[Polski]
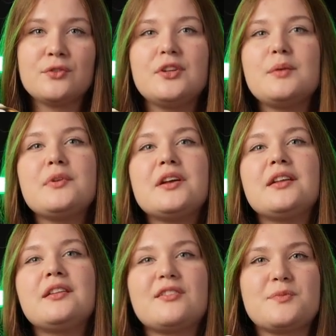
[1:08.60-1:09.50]
która
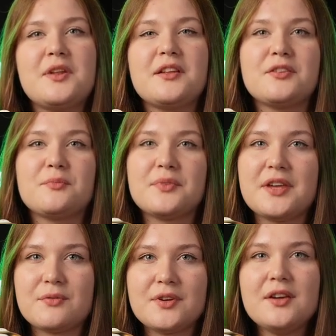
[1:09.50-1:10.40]
polega na rozplenianiu
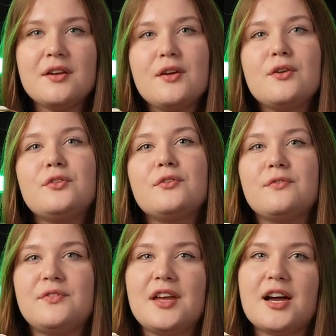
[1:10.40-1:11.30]
mgiełki, którą
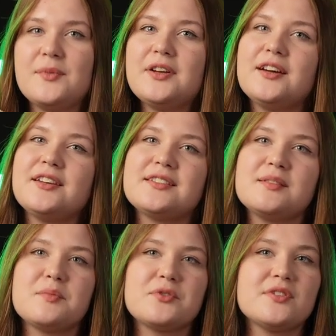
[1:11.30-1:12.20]
wdychamy, a
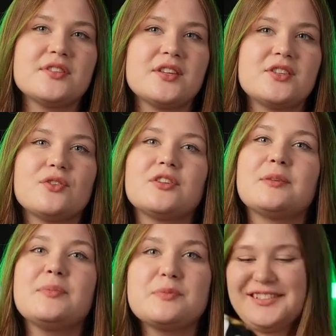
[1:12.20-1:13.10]
następnie przedostaje się ona
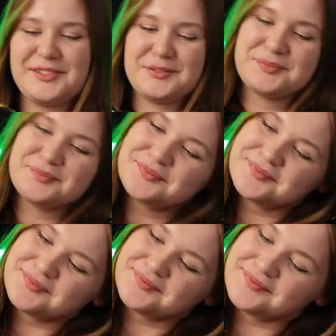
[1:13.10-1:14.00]
bezpośrednio do
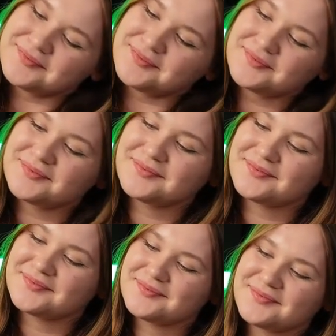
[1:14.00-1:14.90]
naszych dróg
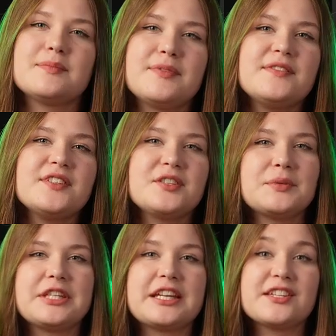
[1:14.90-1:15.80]
oddechowych. Sprawdza się
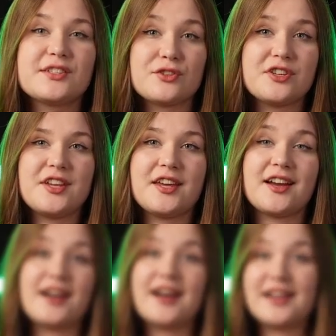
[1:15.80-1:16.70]
przy takich schorzeniach
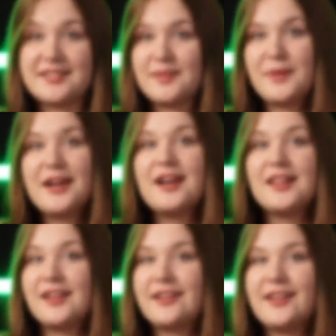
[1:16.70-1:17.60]
jak astma,
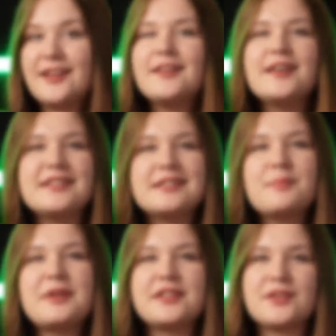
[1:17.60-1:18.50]
alergie,
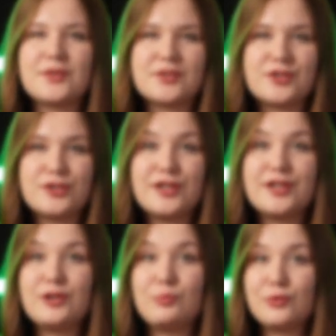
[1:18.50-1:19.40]
zapalenie
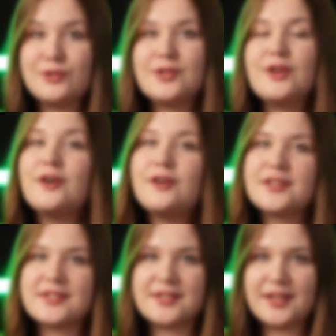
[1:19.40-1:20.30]
oskrzeli i płuc
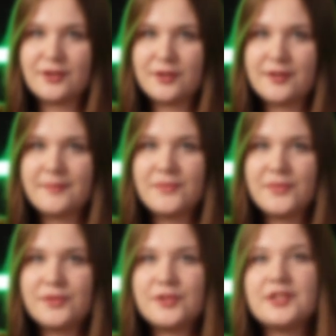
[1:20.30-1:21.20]
oraz zatok.
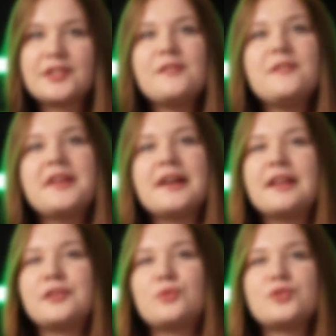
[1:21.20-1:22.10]
Dodatkowo
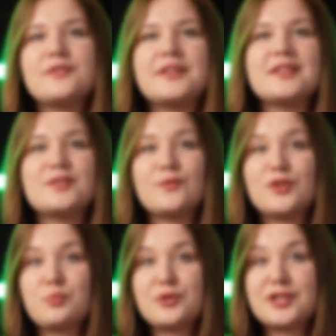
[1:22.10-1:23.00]
inhalator używany jest
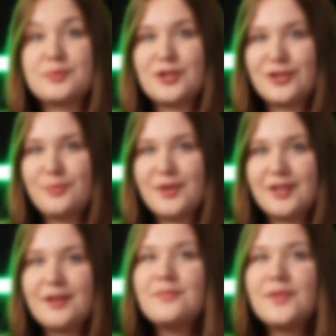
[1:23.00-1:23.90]
również podczas
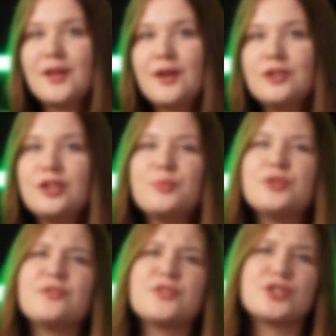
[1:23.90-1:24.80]
przeziębienia, któremu
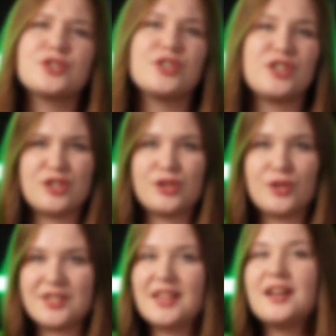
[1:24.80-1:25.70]
towarzyszy nieżyt
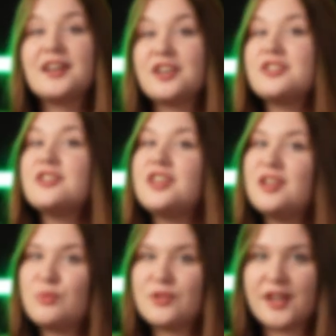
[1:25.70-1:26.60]
nosa, kaszel
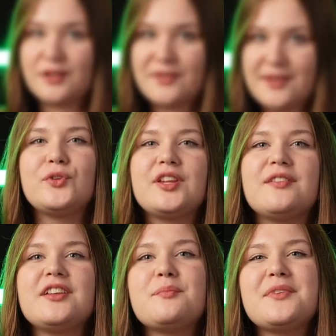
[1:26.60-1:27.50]
i ból gardła.
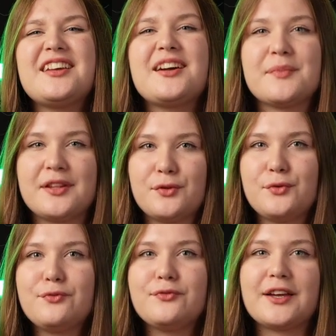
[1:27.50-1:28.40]
Podawanie
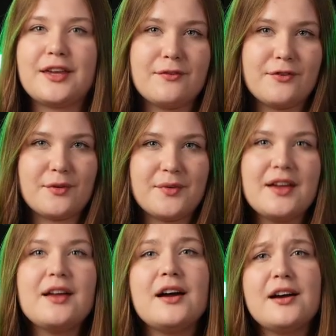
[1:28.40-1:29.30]
medykamentów w takiej formie
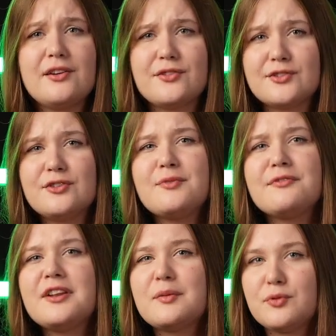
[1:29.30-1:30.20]
aerozolu ma
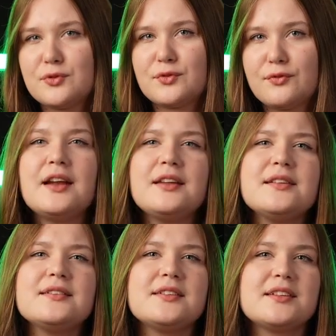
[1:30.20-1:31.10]
wiele plusów, ale
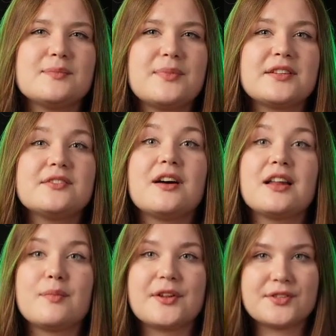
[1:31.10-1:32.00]
jeden z nich jest bardzo,
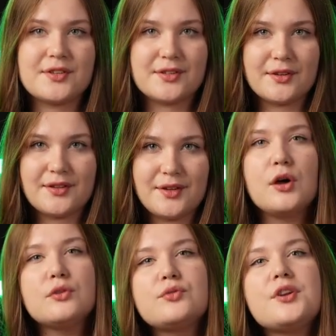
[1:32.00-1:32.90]
ale bardzo istotny.
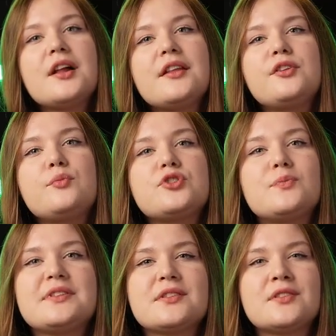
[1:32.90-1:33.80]
Otóż inhalator może
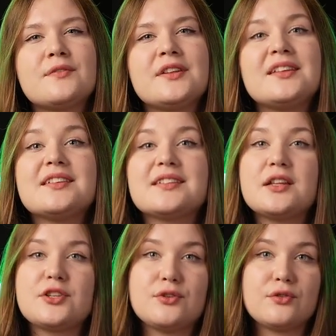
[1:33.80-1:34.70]
być stosowany
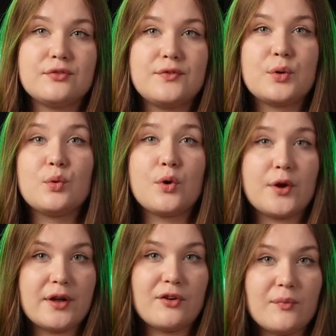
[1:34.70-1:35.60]
niezależnie od wieku
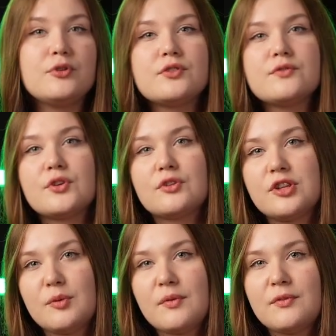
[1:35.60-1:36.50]
chorego, począwszy od
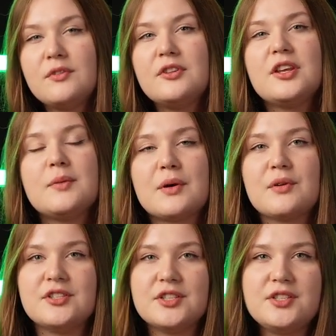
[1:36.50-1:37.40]
niemowląt i
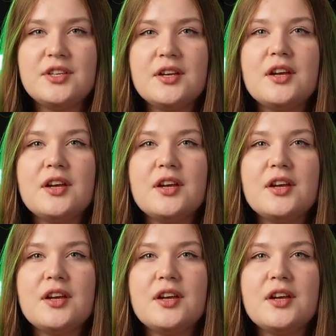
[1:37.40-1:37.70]
małych dzieci,